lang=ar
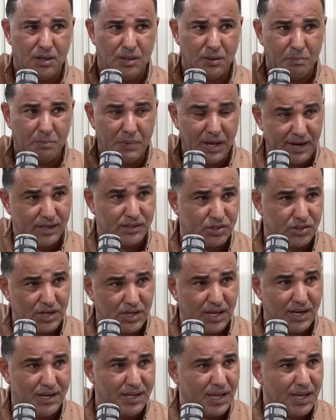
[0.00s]
ما عرقتش
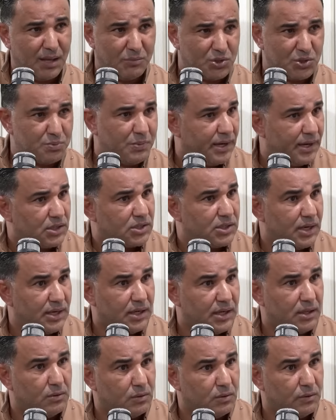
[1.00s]
عليها مش ما عرقتش
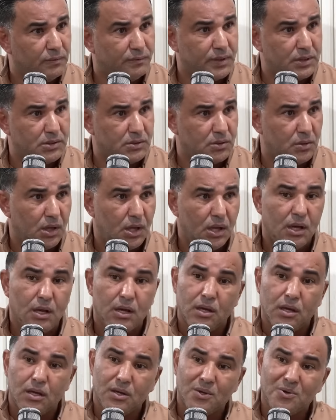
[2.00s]
عليها دون لو فاسون
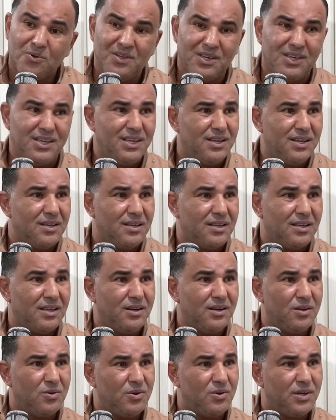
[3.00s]
خويا لقينا
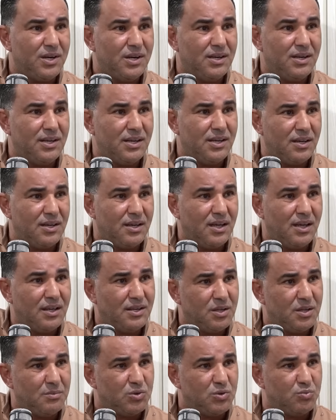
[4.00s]
قال لي خويا راني انا
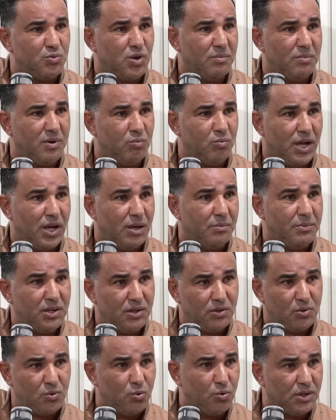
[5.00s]
عندي مجموعه من
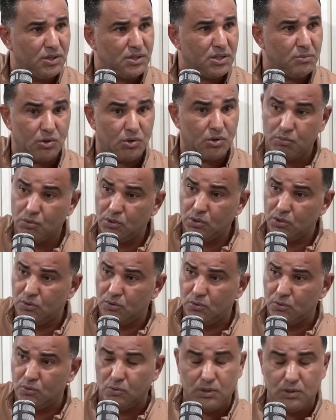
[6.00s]
المحامين تكون انت منهم قلت
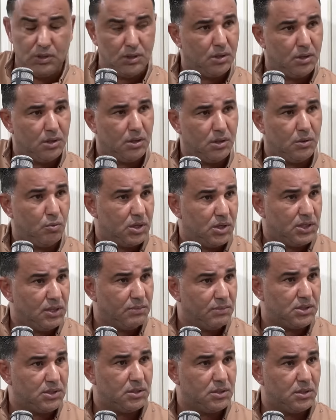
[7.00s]
له نكون
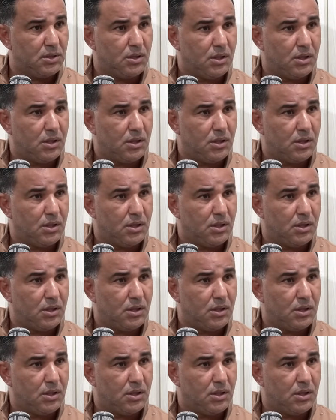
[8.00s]
وخدمت